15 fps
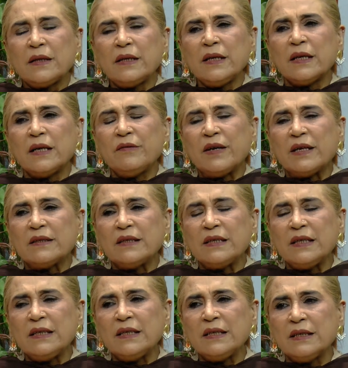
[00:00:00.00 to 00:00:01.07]
देखिए
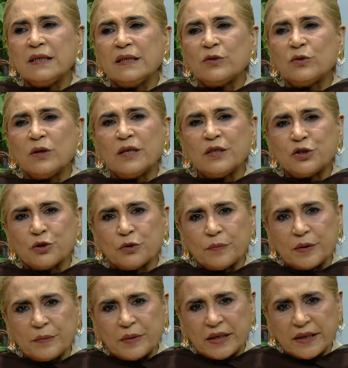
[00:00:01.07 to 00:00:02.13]
ख़वातीन तो हर
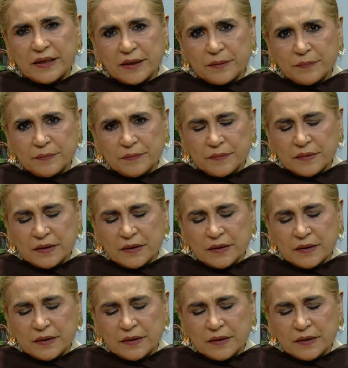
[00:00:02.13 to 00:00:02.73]
शोबे में हैं अब